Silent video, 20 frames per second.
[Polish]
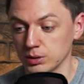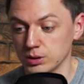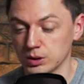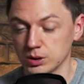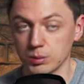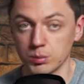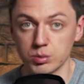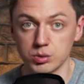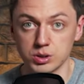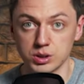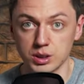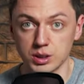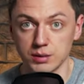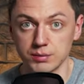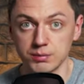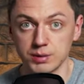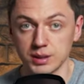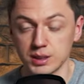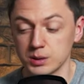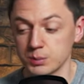co można,
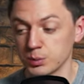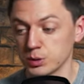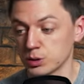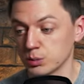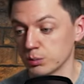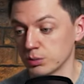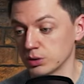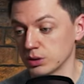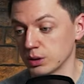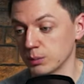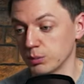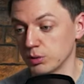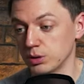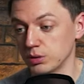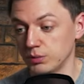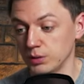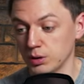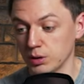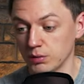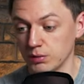w jaki sposób można
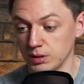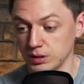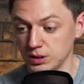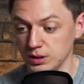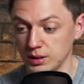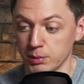modyfikować.